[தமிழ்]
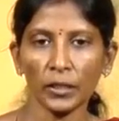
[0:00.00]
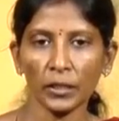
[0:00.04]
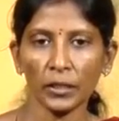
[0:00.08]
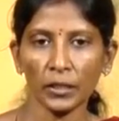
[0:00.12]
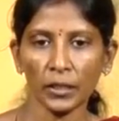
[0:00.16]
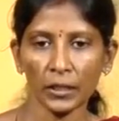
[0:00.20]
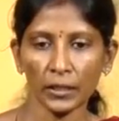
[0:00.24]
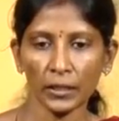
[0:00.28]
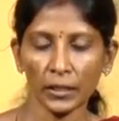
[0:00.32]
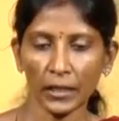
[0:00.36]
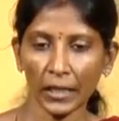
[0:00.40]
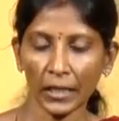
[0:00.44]

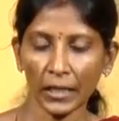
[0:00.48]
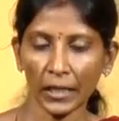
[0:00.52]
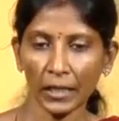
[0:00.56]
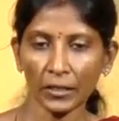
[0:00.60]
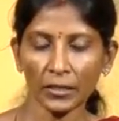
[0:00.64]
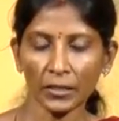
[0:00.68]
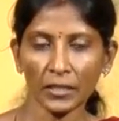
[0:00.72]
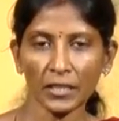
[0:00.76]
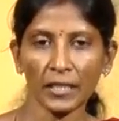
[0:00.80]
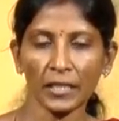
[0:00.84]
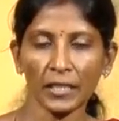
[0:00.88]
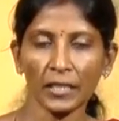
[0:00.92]
இந்த
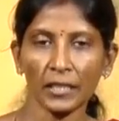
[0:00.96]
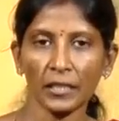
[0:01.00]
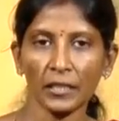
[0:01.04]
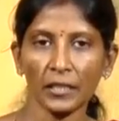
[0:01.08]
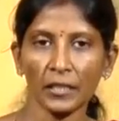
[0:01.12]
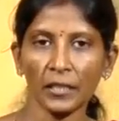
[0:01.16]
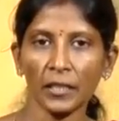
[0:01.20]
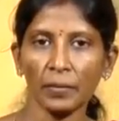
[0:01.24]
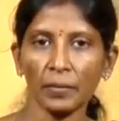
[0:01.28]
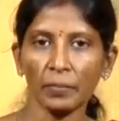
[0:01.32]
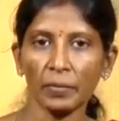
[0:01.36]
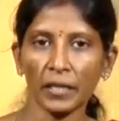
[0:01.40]
தைலம்
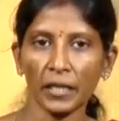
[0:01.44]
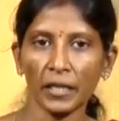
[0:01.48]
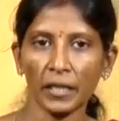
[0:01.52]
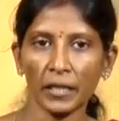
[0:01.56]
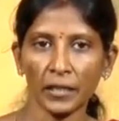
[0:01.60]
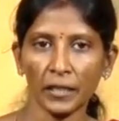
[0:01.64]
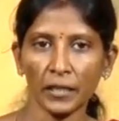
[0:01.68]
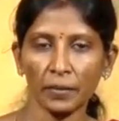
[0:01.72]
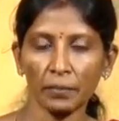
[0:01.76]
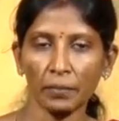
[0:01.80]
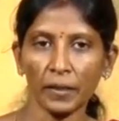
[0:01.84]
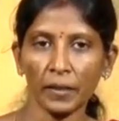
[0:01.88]
செய்கிறக்கு நம்ம
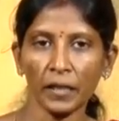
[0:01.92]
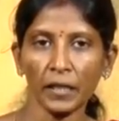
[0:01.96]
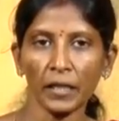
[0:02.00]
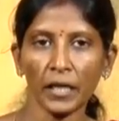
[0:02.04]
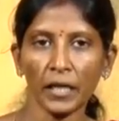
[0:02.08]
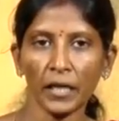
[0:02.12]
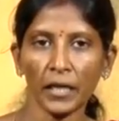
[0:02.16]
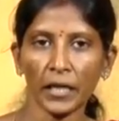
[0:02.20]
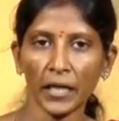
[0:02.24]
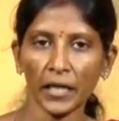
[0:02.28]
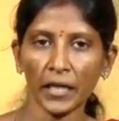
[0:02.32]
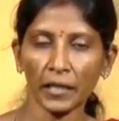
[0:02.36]
கண்டிப்பாக
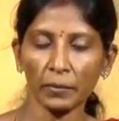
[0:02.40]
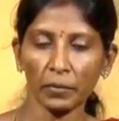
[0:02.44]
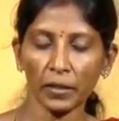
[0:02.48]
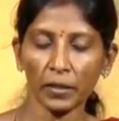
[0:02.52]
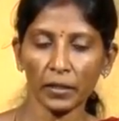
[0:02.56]
கண்ணாடி